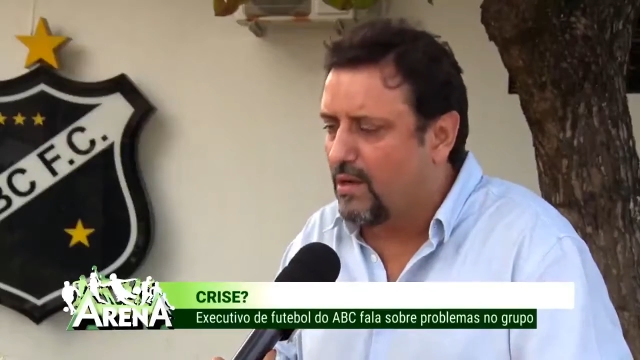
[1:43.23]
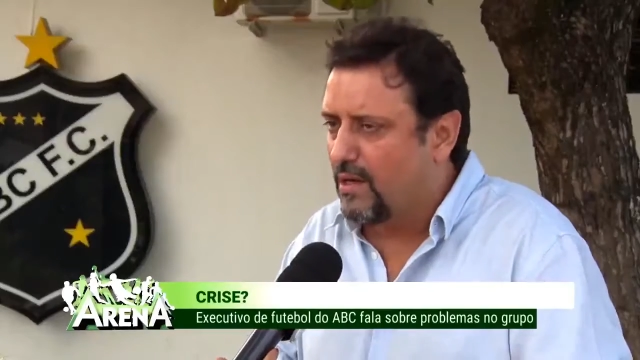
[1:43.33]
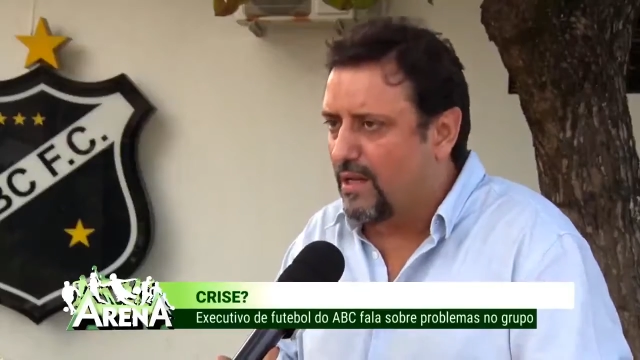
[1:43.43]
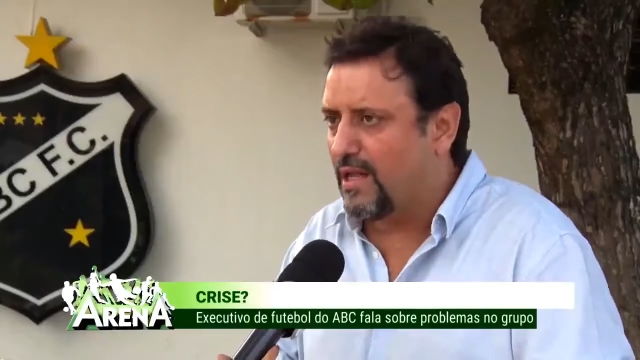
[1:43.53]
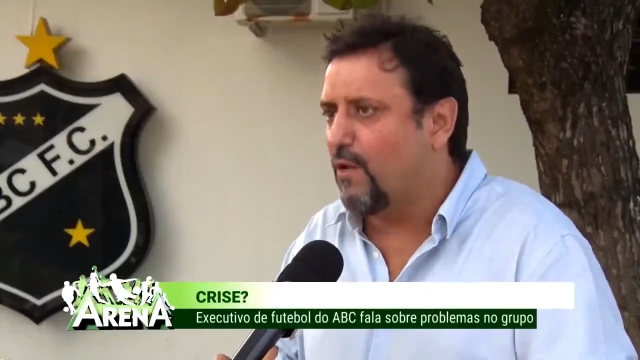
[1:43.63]

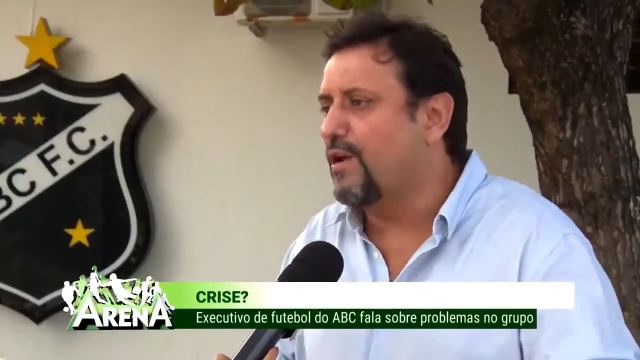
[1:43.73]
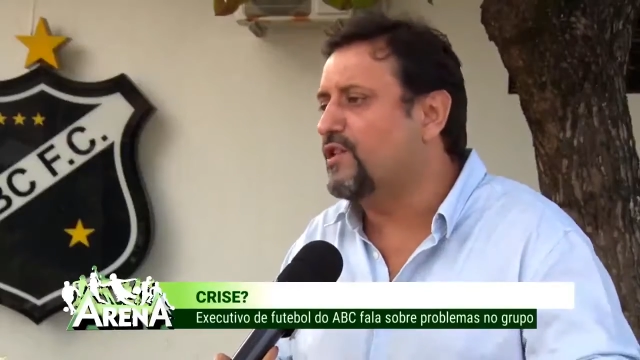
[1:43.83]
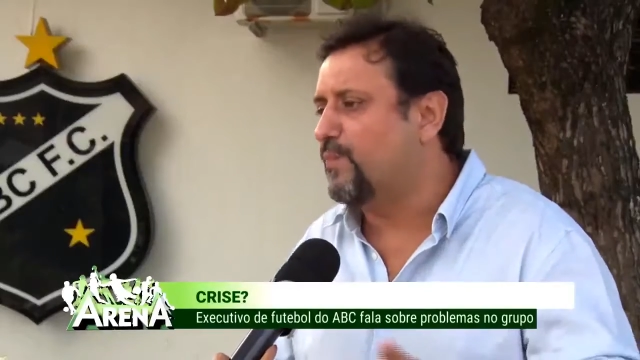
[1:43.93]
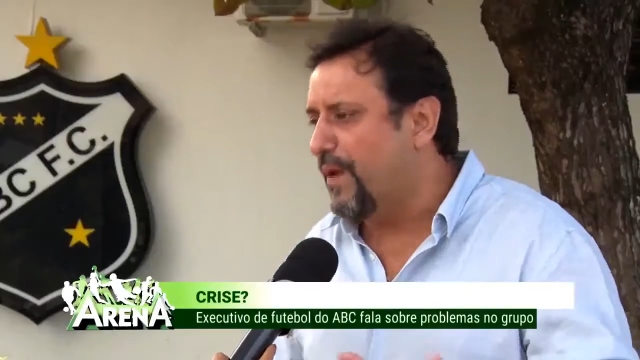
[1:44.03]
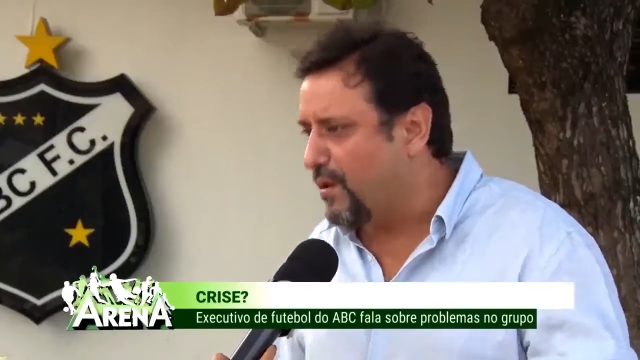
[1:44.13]
Entendeu?
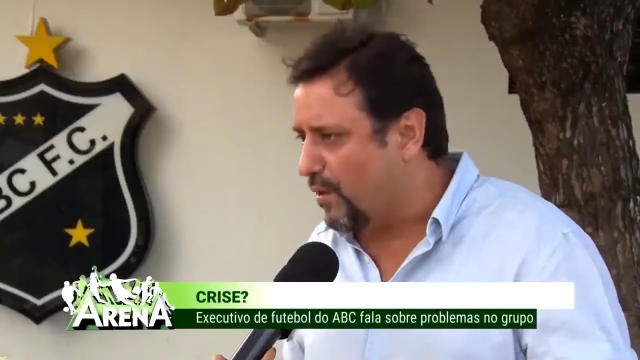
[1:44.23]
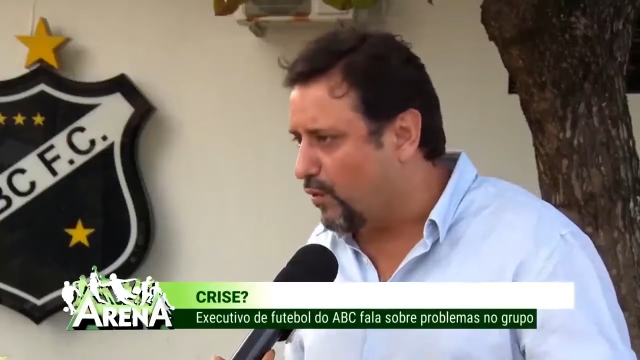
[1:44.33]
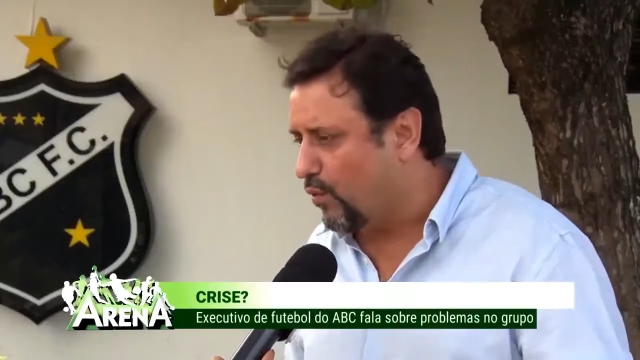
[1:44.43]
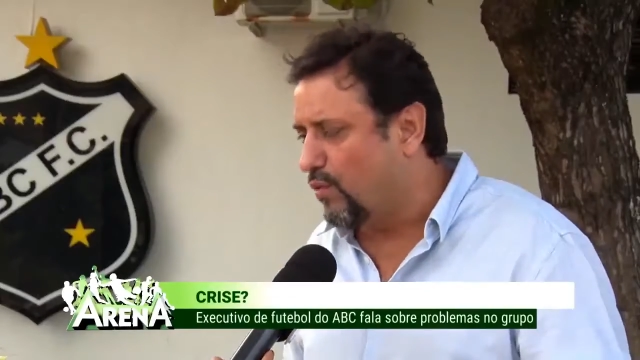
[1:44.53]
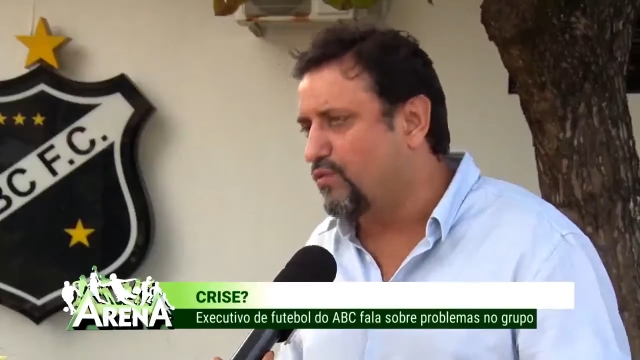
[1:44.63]
Respeito a
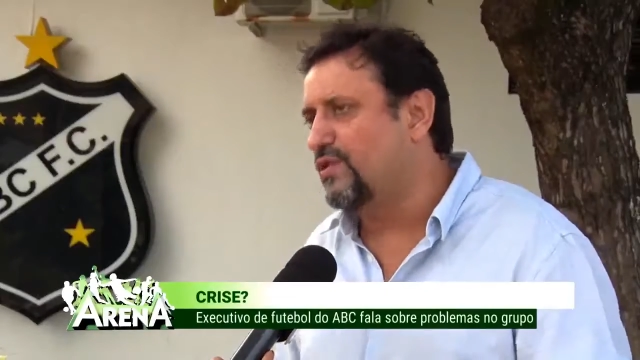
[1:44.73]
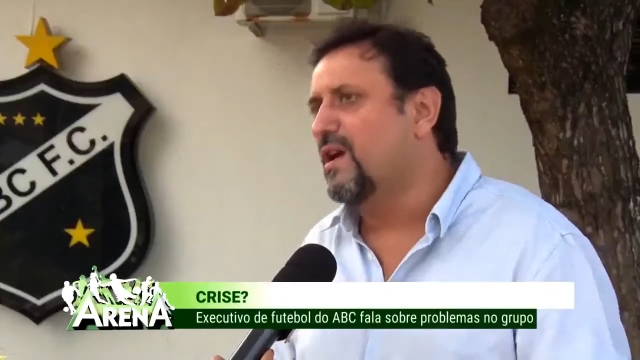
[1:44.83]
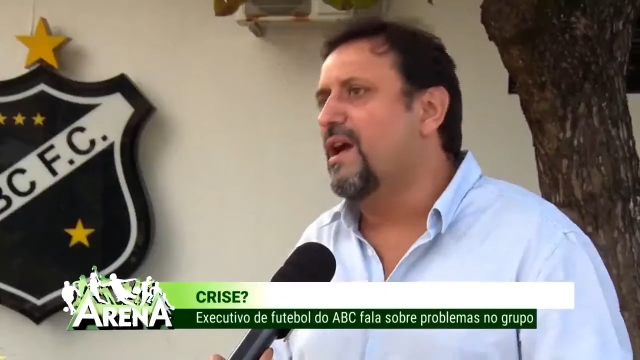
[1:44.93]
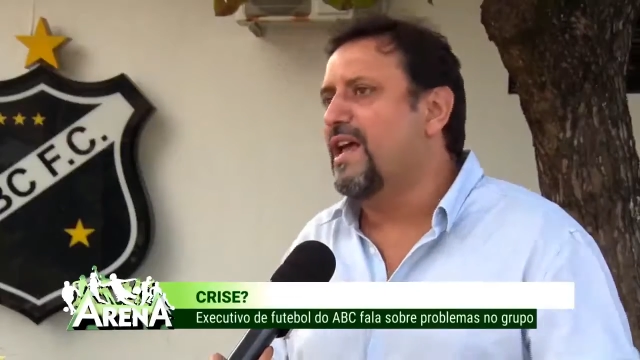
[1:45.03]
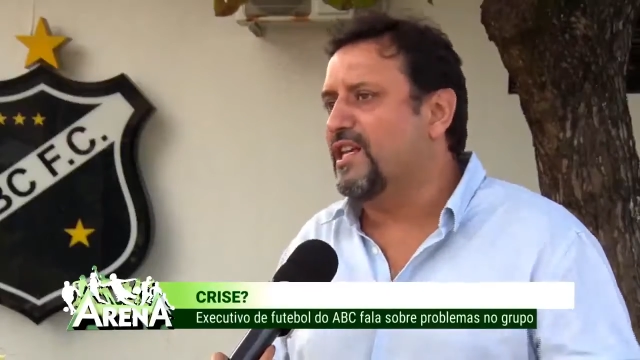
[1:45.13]
todos,
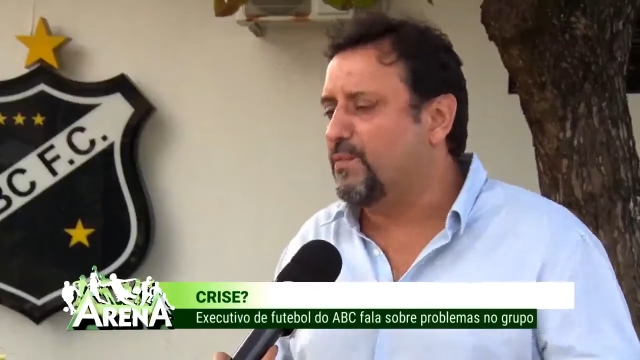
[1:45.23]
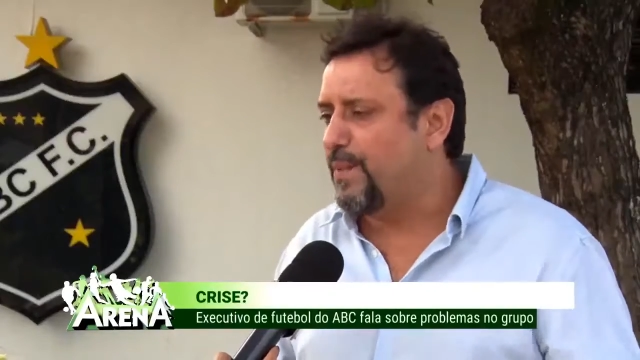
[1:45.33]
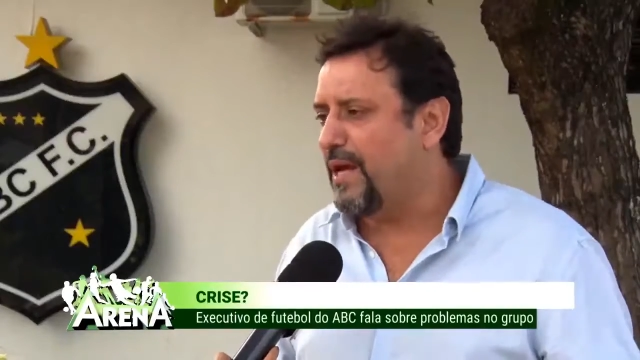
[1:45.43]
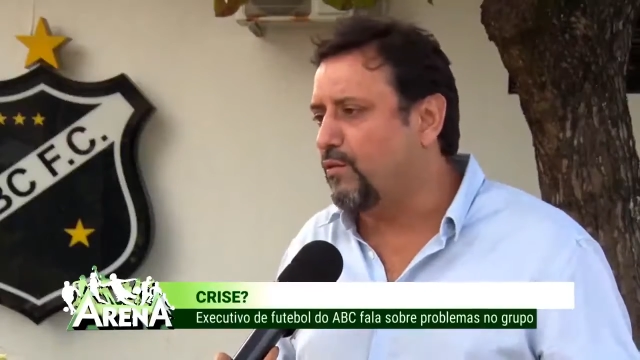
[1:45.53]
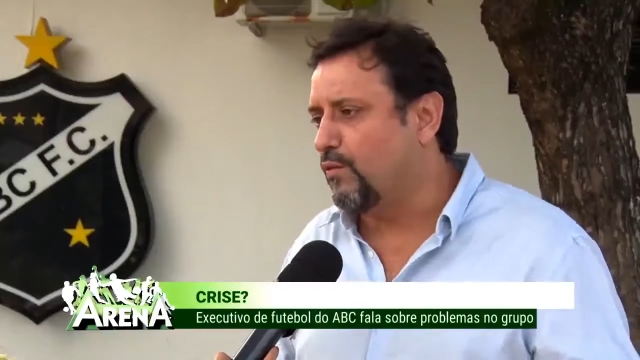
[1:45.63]

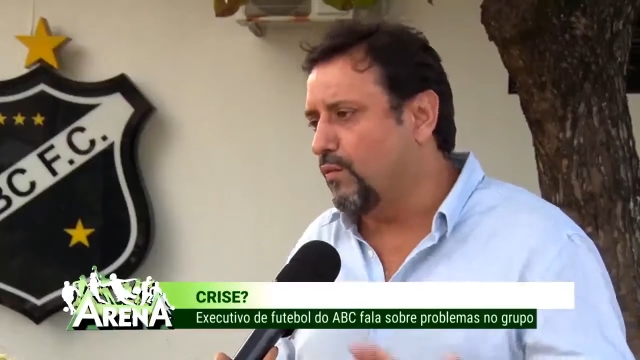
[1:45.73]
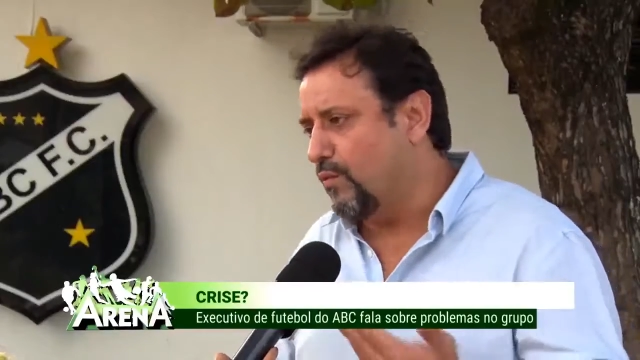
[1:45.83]
respeito